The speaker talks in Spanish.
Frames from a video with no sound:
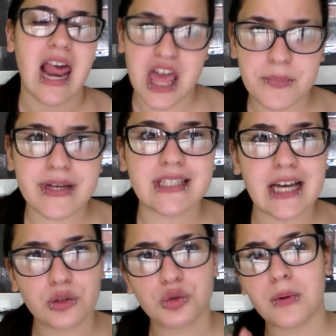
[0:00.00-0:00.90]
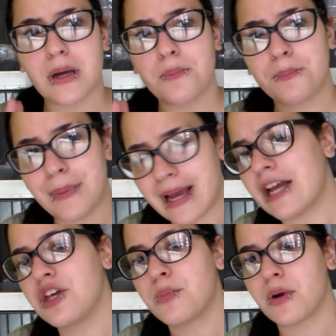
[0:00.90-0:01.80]
el año pasado tuve un
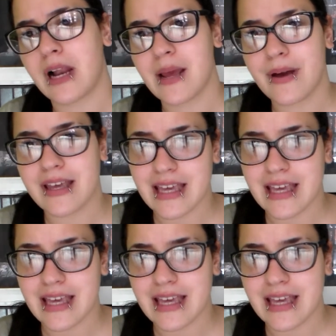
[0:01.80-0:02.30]
pequeño problema